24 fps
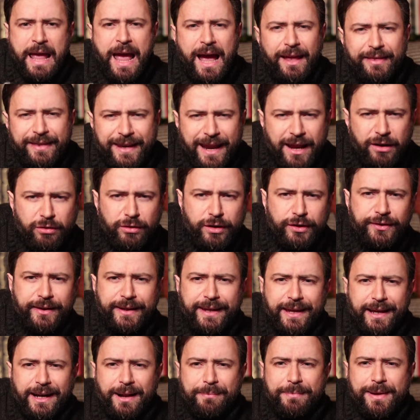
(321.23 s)
Adriano
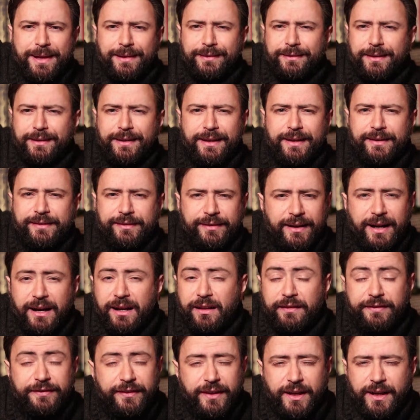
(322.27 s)
dice chiaramente di essere
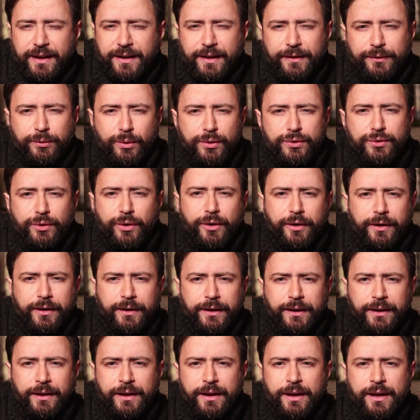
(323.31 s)
alla fine dei suoi
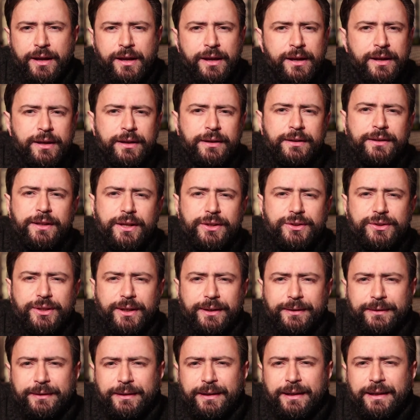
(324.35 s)
giorni.
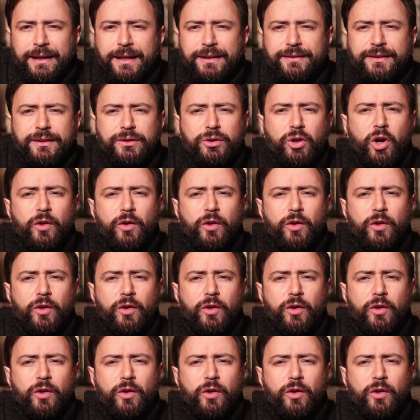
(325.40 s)
Dice che